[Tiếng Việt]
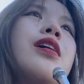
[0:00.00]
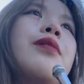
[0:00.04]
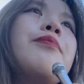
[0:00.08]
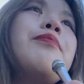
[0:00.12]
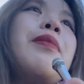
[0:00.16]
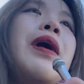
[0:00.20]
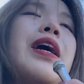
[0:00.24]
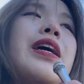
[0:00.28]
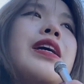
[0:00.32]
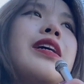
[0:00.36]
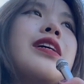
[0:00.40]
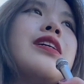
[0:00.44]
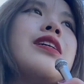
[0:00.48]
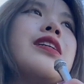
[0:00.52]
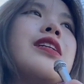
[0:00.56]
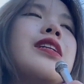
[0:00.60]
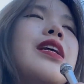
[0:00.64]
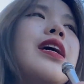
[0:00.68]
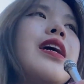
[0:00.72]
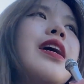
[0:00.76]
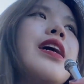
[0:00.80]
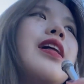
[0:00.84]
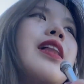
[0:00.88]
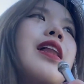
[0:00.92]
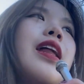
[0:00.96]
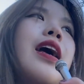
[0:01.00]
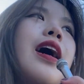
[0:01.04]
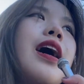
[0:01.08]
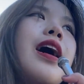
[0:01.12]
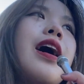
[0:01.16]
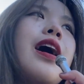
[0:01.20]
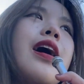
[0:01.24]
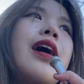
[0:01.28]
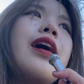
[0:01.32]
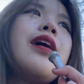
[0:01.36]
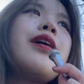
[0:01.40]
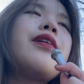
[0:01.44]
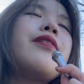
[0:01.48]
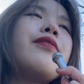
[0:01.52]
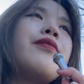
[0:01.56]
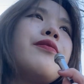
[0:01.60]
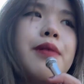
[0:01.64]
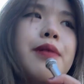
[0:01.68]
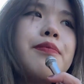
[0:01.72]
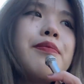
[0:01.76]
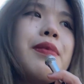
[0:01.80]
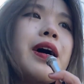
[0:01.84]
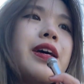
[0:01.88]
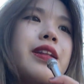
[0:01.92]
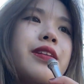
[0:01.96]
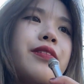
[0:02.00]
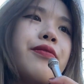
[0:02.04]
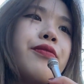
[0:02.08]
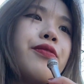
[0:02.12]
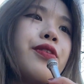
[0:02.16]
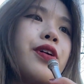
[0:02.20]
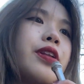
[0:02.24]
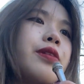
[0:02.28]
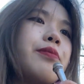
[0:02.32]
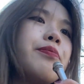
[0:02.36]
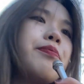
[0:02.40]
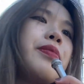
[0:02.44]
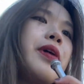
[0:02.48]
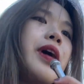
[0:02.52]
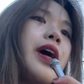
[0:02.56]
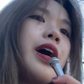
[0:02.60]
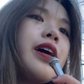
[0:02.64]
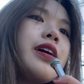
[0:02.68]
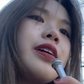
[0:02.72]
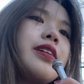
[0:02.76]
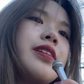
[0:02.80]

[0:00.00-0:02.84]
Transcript: Bayern hay là Baden-Württemberg